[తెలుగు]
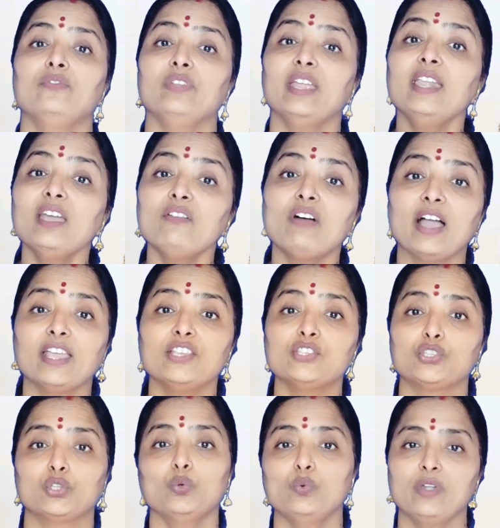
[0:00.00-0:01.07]
వీణ
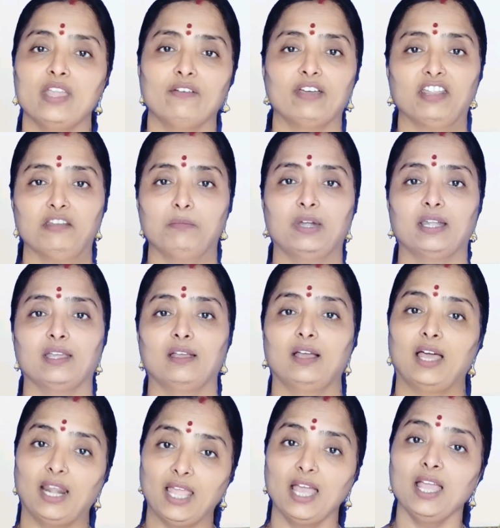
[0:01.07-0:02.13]
వాయిస్తూ ఉండేవారనమాట
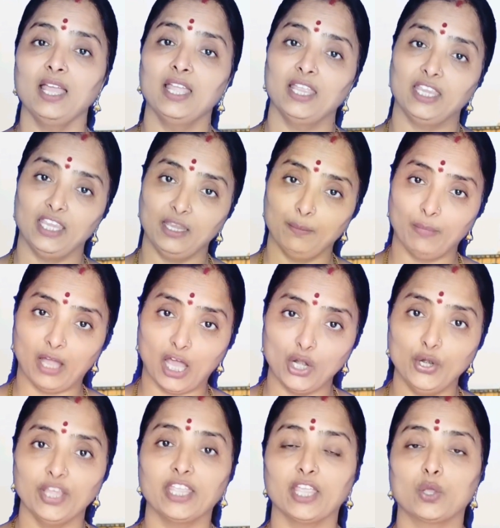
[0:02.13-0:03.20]
అలా ఈ
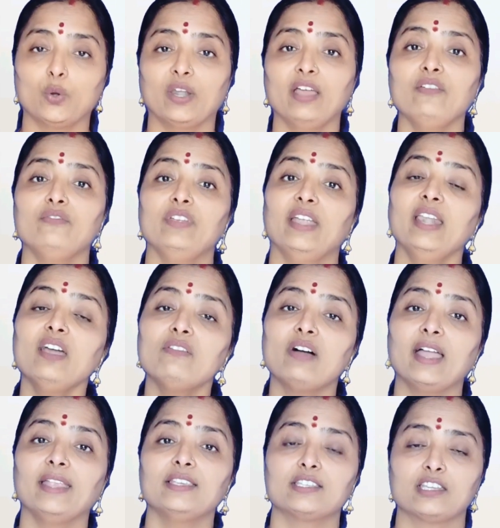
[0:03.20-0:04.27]
బాలుడికి కూడా వీణ
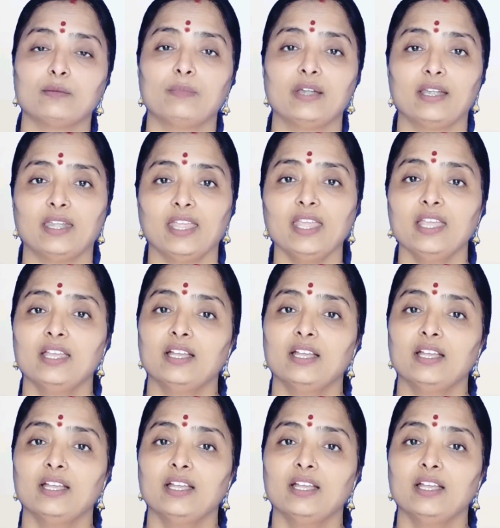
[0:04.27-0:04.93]
వాయించడం అంటే